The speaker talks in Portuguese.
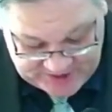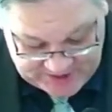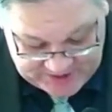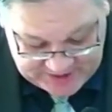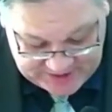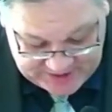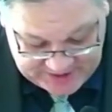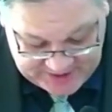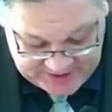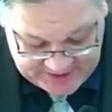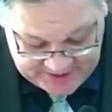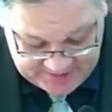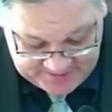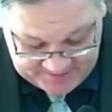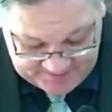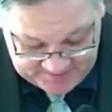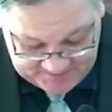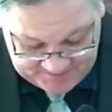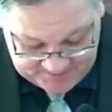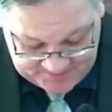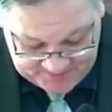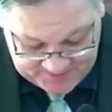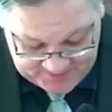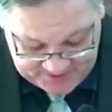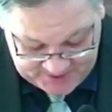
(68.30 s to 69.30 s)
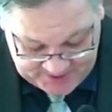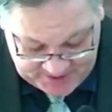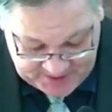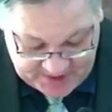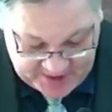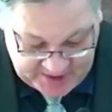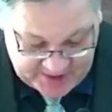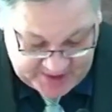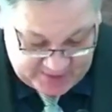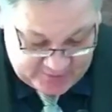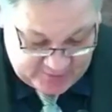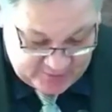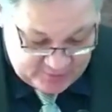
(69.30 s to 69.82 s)
da lei
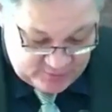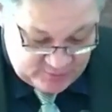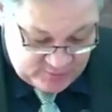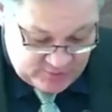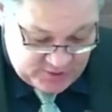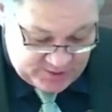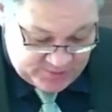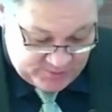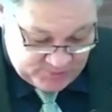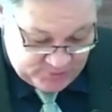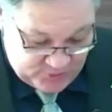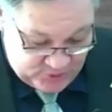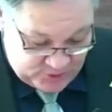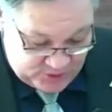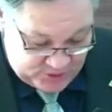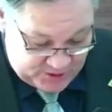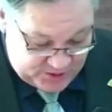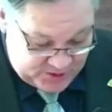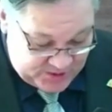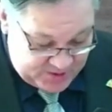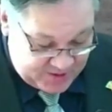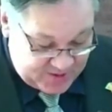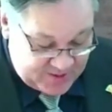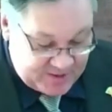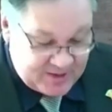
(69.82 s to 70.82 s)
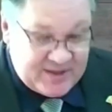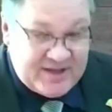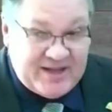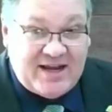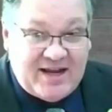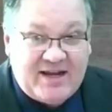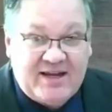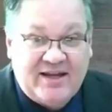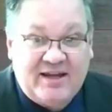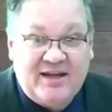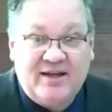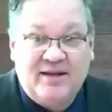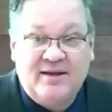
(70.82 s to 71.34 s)
é o amor. Até
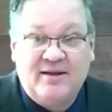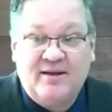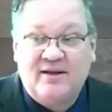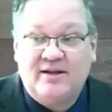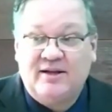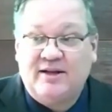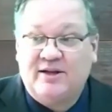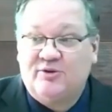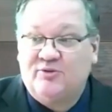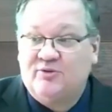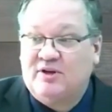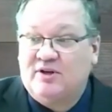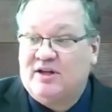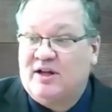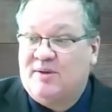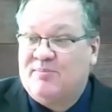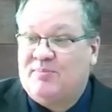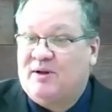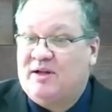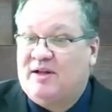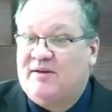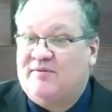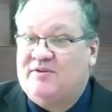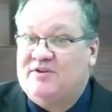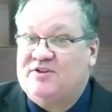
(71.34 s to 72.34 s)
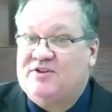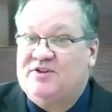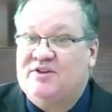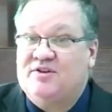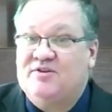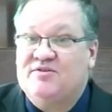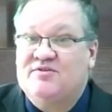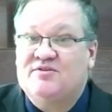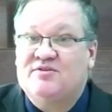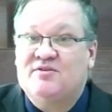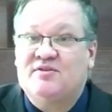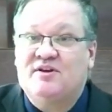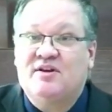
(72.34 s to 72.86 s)
aqui a leitura da palavra de
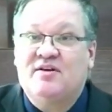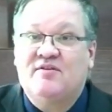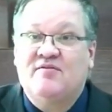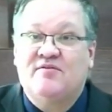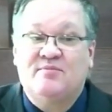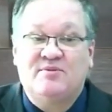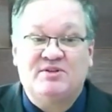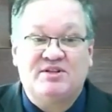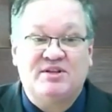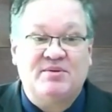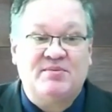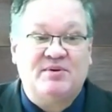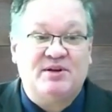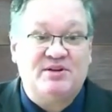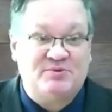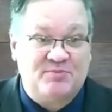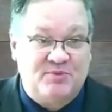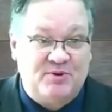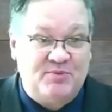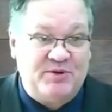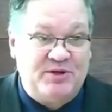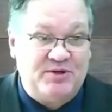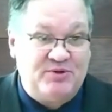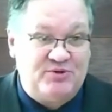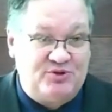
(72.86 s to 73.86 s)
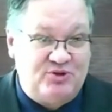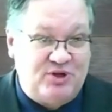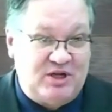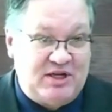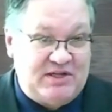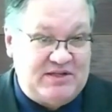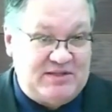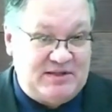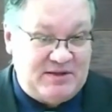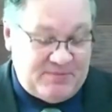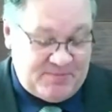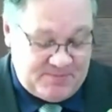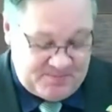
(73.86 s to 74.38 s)
Deus. Vamos ter mais um momento de
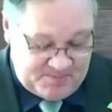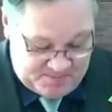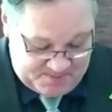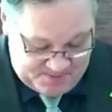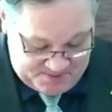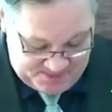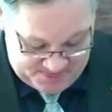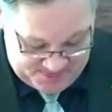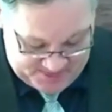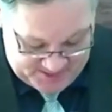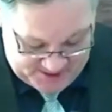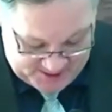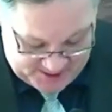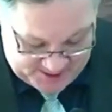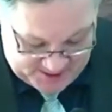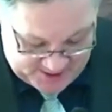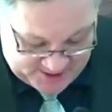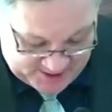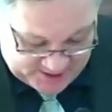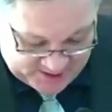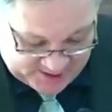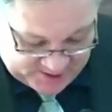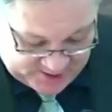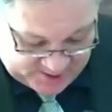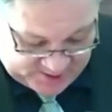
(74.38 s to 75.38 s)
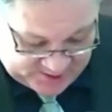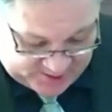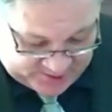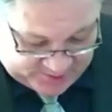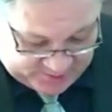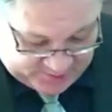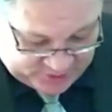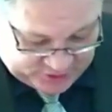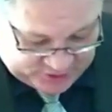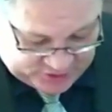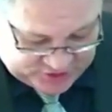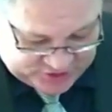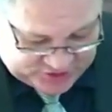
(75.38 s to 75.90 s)
oração?
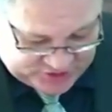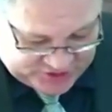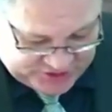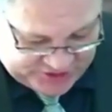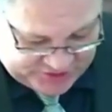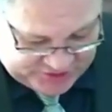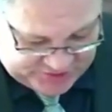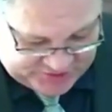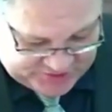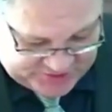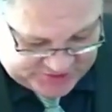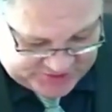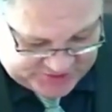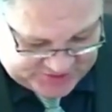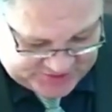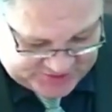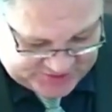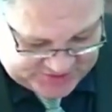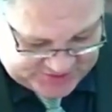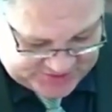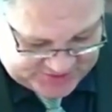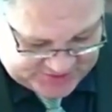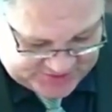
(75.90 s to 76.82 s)
Bondoso Deus,